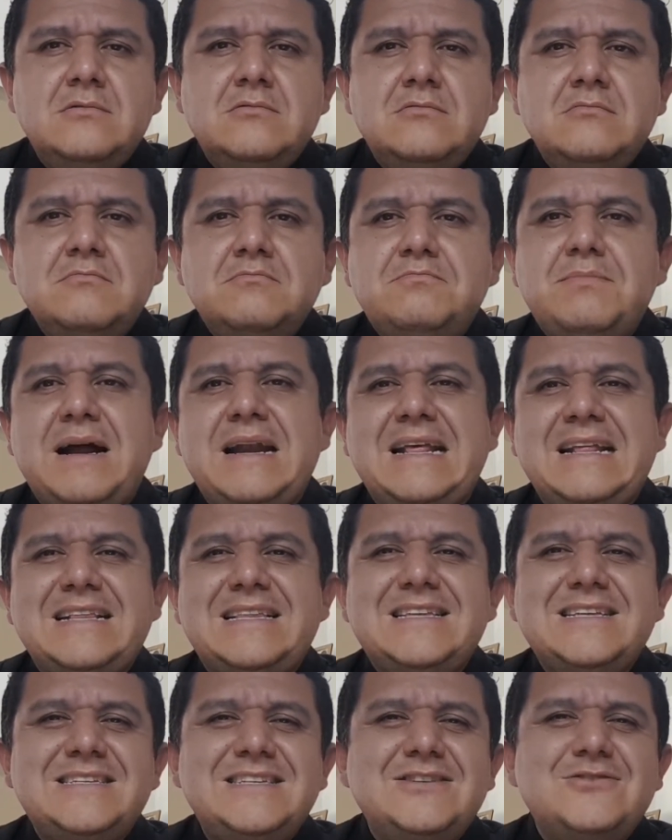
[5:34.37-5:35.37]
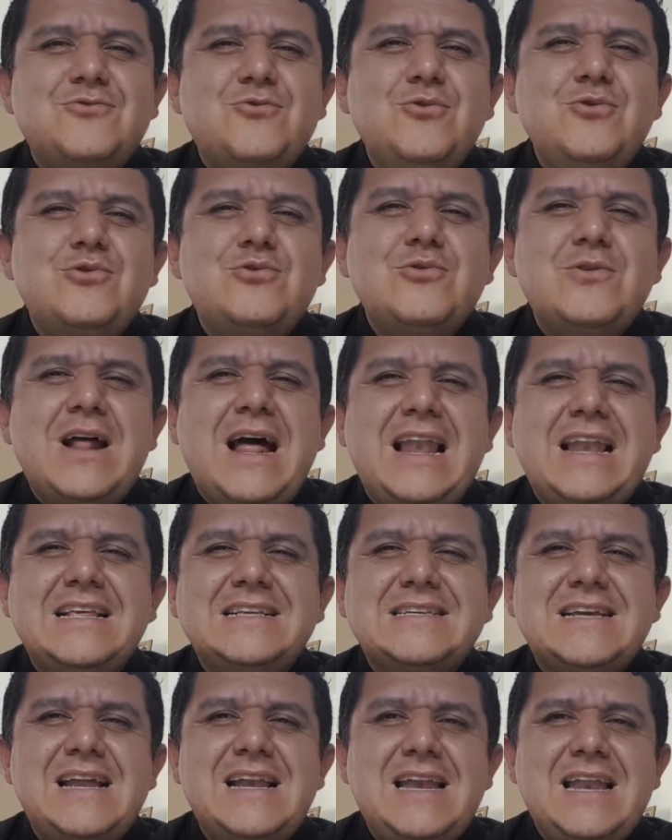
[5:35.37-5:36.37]
Un paréntesis cultural
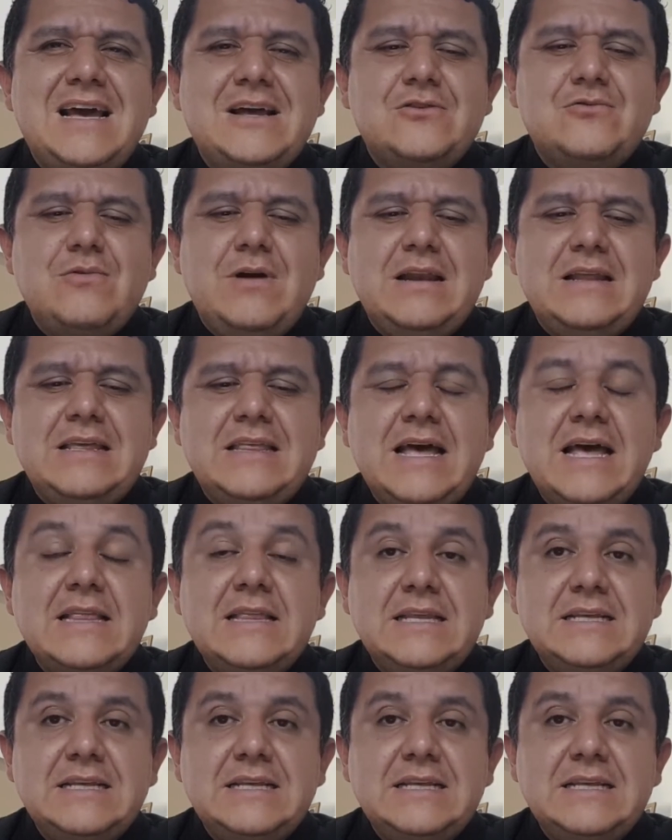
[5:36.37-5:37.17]
es que en la actualidad